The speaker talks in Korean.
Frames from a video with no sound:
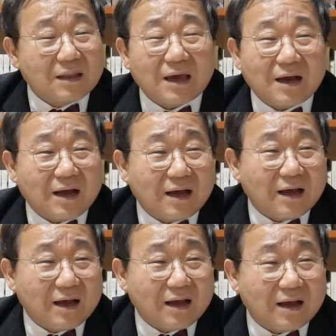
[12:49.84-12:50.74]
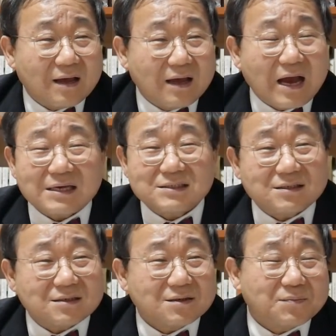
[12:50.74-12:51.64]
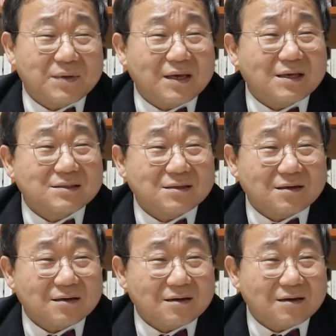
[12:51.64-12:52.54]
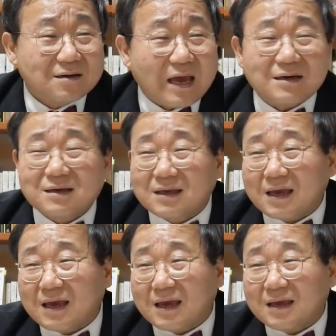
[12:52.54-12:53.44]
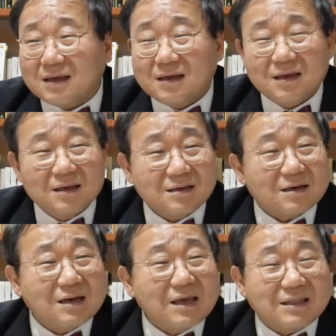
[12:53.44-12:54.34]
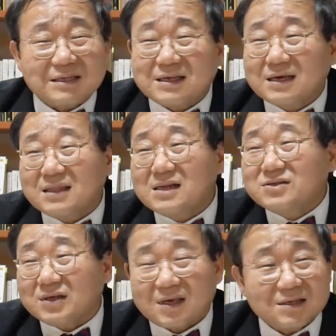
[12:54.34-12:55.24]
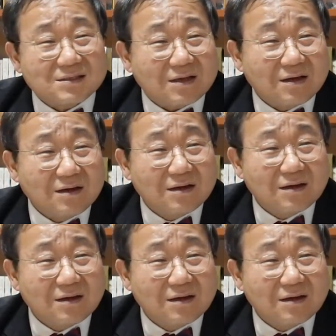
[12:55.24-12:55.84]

내가 하기 싫은 거 피해서 하는 게 연애의 대상이 될 수 있겠어요?